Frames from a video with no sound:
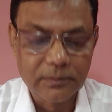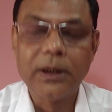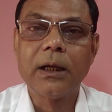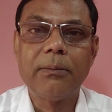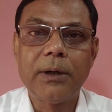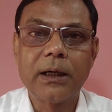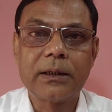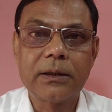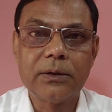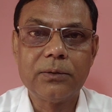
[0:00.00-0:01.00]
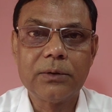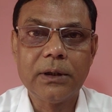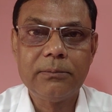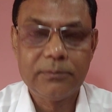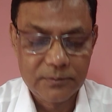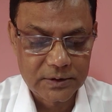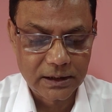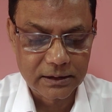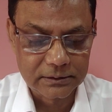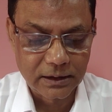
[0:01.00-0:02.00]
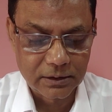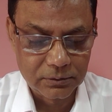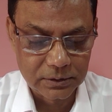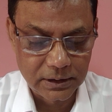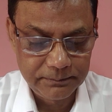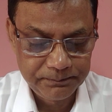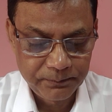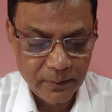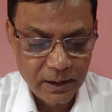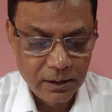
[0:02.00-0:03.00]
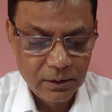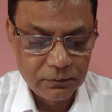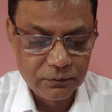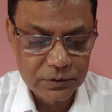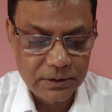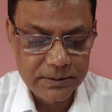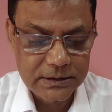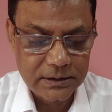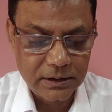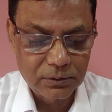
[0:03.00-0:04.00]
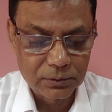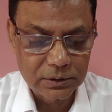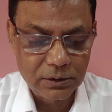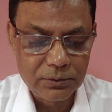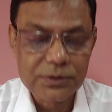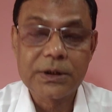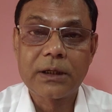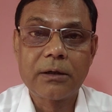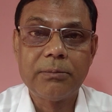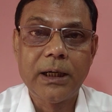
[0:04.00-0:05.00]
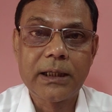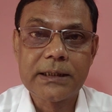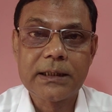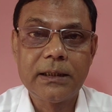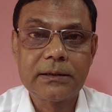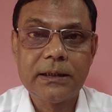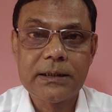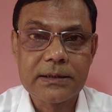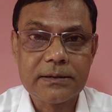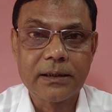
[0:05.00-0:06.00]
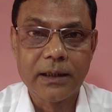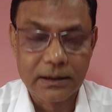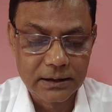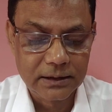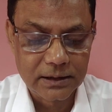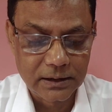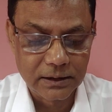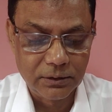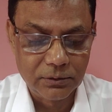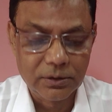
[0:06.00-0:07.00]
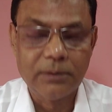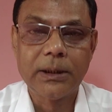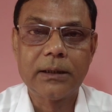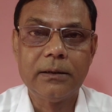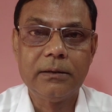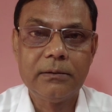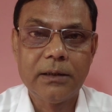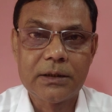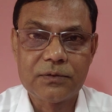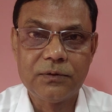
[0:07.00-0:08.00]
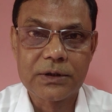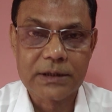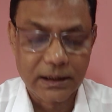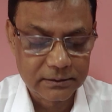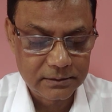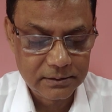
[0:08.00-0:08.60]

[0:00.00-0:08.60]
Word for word: गला फाड़ करके रोना ज़ार कतार रोना वो जब इस तरह रोता हूँ शरर बार ऐसा लगता है जैसे चिंगारियाँ निकल रही हूँ हमारे आंसुओं के साथ